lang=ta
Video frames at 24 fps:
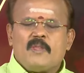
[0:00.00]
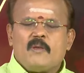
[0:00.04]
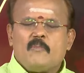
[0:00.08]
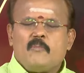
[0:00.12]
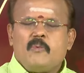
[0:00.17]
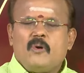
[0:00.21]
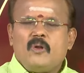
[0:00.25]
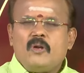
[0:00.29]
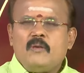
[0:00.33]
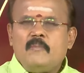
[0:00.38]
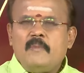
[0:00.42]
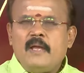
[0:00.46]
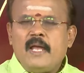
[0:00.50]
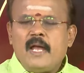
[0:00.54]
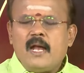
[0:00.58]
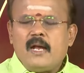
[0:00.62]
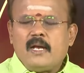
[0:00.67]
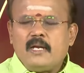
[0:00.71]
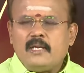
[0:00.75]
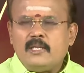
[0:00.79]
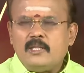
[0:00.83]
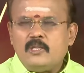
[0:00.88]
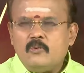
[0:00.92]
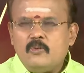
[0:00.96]
பொறுமையாக
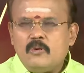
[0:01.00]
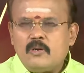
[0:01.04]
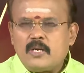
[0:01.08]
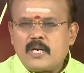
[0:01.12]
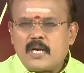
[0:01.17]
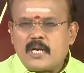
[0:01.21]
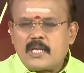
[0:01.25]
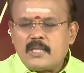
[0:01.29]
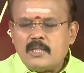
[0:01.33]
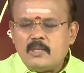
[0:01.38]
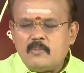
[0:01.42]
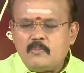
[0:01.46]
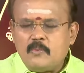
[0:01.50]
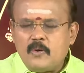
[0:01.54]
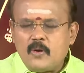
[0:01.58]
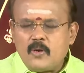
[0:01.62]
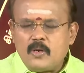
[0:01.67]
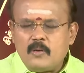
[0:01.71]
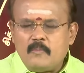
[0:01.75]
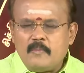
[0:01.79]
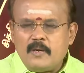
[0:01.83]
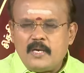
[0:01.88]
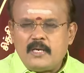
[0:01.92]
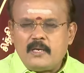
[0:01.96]
இதுவும் கடந்து
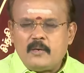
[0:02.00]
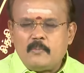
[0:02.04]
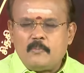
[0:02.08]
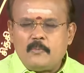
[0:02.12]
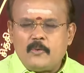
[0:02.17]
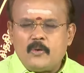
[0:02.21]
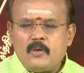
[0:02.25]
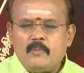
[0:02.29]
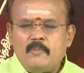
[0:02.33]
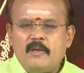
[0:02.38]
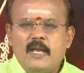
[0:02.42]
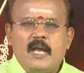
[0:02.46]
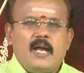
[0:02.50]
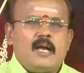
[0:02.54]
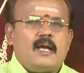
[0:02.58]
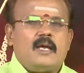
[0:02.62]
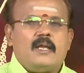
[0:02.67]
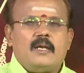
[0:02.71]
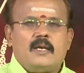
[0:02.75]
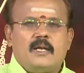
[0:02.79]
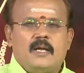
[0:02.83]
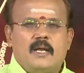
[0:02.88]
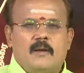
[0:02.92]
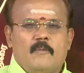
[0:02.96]
போகும் என்று பொறுமையாக
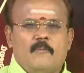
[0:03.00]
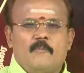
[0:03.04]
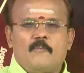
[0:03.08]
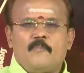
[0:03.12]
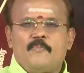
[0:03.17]
இருங்கள்